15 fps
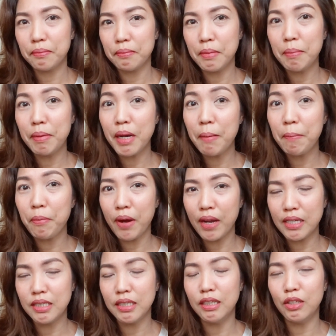may
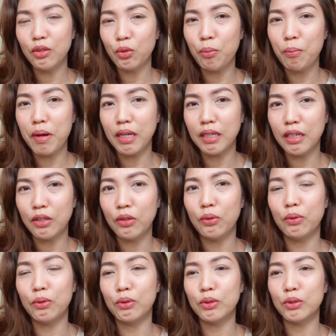pagka-pricey din tong na
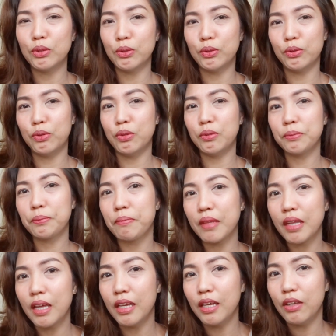to. So,
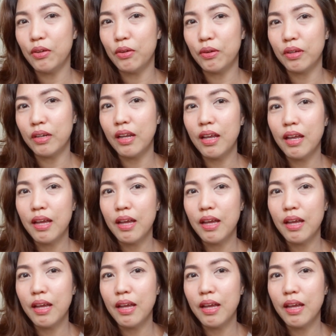yun.